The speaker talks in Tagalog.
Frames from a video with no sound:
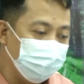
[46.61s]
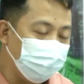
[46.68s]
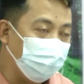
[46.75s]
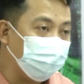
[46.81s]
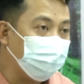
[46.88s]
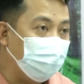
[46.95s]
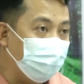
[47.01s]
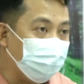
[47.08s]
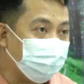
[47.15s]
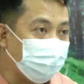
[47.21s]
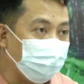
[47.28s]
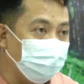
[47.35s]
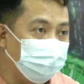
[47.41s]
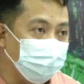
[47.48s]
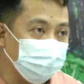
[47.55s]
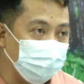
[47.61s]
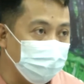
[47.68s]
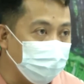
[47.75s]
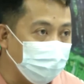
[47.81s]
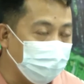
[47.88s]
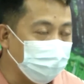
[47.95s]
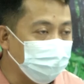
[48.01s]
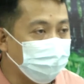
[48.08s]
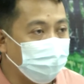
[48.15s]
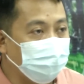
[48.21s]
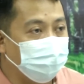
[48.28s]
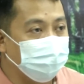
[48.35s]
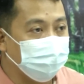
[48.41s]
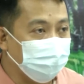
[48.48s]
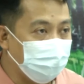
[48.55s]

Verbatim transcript: nag-delete tayo mat, inikat tayo mat,